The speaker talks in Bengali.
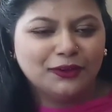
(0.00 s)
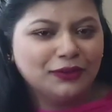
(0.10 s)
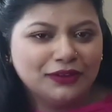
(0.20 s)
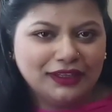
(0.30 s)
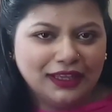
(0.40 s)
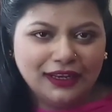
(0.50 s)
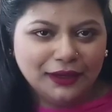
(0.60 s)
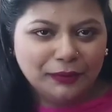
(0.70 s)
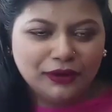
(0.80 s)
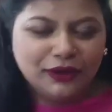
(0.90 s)
তখন থেকে আর
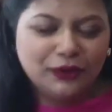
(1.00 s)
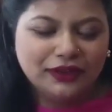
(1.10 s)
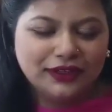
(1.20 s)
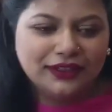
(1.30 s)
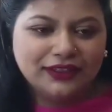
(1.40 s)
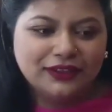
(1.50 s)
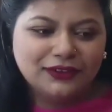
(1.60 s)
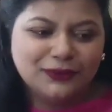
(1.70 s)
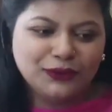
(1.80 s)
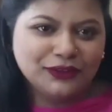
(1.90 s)
লেখাপড়াটা হয় নাই
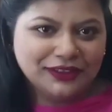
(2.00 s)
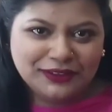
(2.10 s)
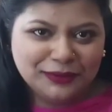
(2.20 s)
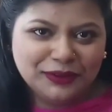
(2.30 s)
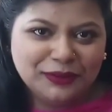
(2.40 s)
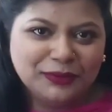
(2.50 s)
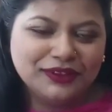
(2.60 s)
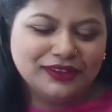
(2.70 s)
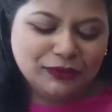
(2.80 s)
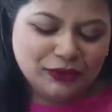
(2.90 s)
সংসার জীবনে
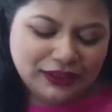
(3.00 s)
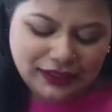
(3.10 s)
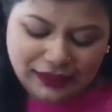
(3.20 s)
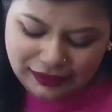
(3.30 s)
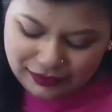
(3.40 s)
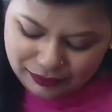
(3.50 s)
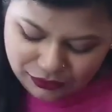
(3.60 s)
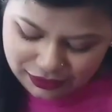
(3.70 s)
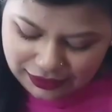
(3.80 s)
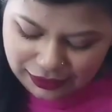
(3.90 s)
মন দিয়ে
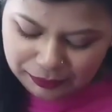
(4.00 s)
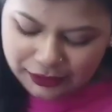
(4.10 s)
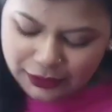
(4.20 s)
মন দিলাম